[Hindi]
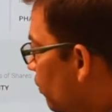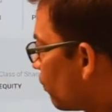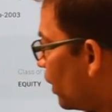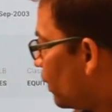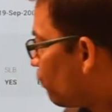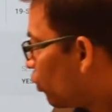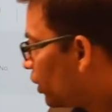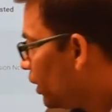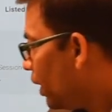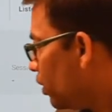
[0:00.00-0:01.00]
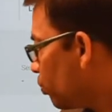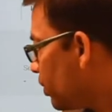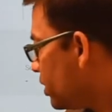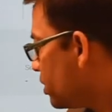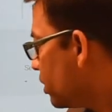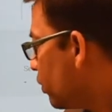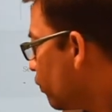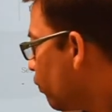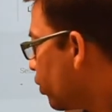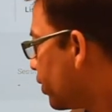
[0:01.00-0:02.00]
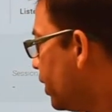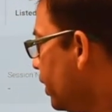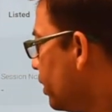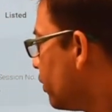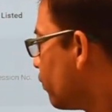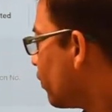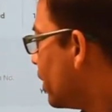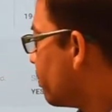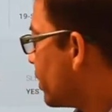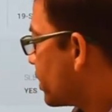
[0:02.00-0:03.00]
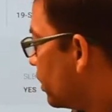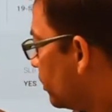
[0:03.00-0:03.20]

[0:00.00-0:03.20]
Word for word: फाइव फोर्टी नाइन रुपीज़ फोर्टी फाइव पैसा